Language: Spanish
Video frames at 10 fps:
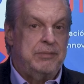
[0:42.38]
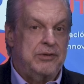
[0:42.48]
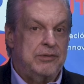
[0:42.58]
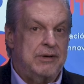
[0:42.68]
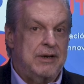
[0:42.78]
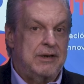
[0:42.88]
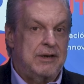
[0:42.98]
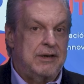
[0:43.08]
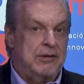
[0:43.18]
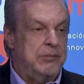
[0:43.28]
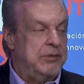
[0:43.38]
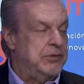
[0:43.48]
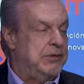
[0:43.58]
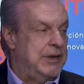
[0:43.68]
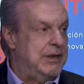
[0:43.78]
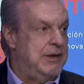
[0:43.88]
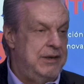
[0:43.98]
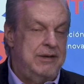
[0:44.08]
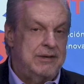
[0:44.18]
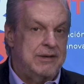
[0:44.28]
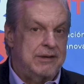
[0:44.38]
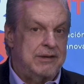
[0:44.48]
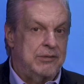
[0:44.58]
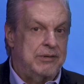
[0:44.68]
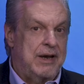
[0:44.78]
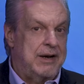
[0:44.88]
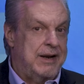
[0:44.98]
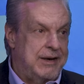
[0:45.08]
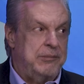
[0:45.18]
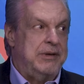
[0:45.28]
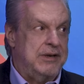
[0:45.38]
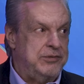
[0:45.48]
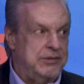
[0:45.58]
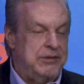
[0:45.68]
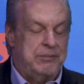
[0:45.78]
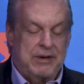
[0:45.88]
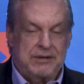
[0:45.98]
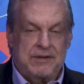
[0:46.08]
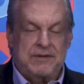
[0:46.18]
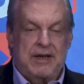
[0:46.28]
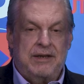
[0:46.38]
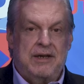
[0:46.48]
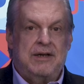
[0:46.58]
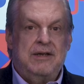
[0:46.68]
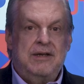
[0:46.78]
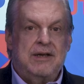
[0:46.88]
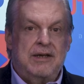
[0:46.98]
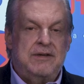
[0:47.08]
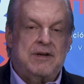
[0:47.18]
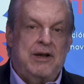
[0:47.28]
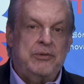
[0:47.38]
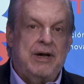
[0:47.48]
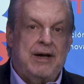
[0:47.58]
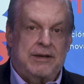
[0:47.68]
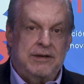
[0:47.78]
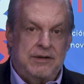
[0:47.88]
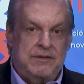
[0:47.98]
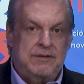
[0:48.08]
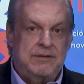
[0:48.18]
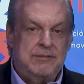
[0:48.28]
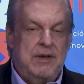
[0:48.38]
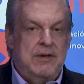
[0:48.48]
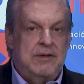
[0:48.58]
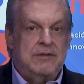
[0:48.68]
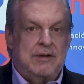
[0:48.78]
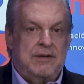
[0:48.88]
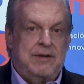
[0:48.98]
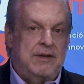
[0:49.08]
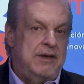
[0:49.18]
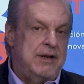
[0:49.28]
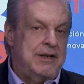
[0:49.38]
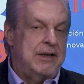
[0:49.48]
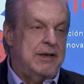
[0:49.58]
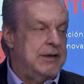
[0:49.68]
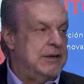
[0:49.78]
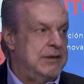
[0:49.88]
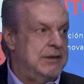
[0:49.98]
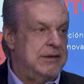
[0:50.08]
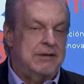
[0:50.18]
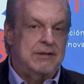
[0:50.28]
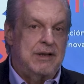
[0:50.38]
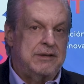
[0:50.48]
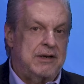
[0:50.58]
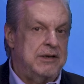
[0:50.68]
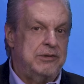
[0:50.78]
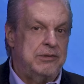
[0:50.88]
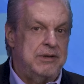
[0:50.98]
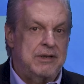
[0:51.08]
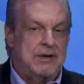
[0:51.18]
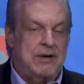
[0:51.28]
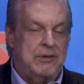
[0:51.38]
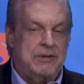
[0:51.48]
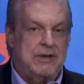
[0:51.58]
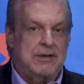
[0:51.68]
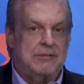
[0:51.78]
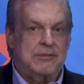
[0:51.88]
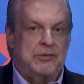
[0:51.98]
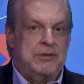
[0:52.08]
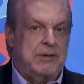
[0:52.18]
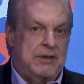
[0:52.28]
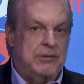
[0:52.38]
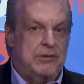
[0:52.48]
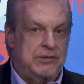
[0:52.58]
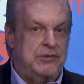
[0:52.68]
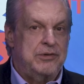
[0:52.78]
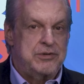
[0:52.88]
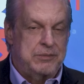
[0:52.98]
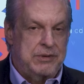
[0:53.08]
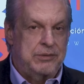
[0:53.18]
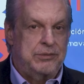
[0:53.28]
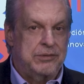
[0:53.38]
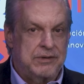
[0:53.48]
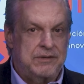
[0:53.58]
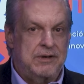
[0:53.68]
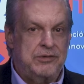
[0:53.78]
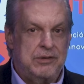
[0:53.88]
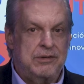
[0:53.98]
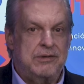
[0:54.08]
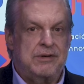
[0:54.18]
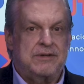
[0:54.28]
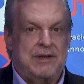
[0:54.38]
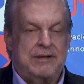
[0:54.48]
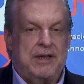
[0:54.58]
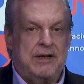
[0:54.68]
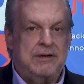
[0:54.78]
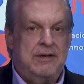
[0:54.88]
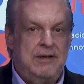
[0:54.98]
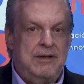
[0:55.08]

personaje que en lo personal eh, tiene una gran admiración de mi parte hacia ella. Ella es Claudia Jañez. Si les leyera la, eh, la trayectoria de Claudia, nos llevaríamos los 18 minutos. Así que solo quiero resaltar